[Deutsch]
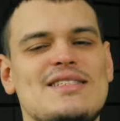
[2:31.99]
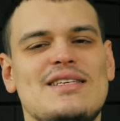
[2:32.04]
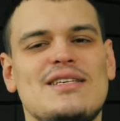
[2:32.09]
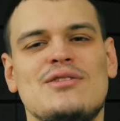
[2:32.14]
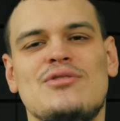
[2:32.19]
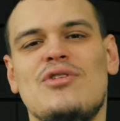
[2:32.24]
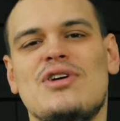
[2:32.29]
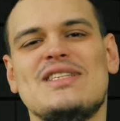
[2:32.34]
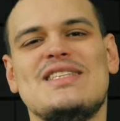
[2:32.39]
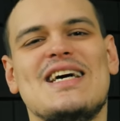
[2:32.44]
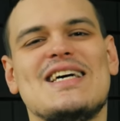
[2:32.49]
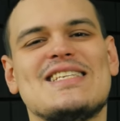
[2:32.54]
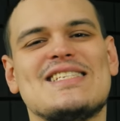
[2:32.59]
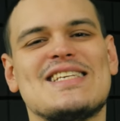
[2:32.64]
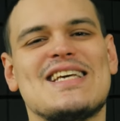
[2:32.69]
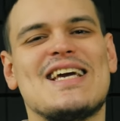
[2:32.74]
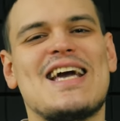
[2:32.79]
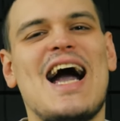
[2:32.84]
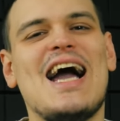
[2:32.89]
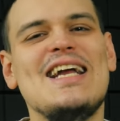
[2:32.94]
Sie jedoch,
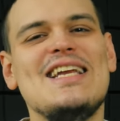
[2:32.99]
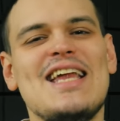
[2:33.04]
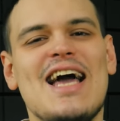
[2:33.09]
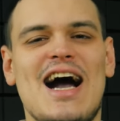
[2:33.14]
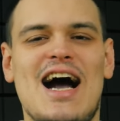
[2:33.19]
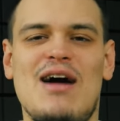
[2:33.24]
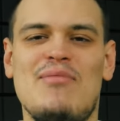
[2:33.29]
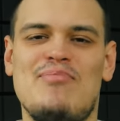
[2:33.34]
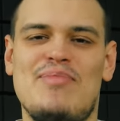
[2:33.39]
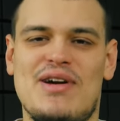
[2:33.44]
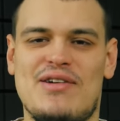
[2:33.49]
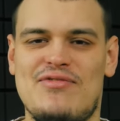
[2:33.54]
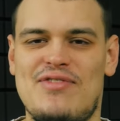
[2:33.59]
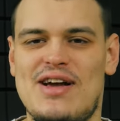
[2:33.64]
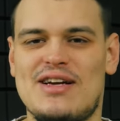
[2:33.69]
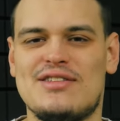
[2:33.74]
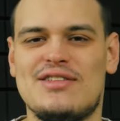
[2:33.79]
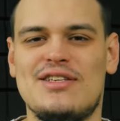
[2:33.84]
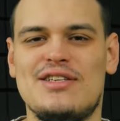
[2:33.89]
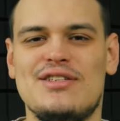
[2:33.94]
dass keine App
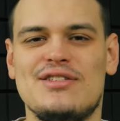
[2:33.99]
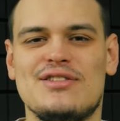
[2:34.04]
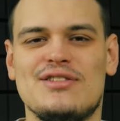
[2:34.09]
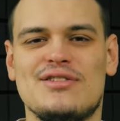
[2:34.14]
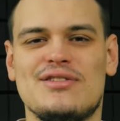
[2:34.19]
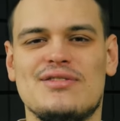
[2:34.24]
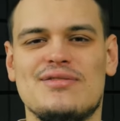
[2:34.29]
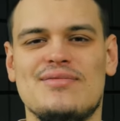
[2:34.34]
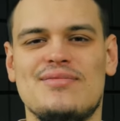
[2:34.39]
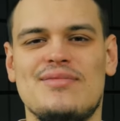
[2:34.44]
perfekt ist.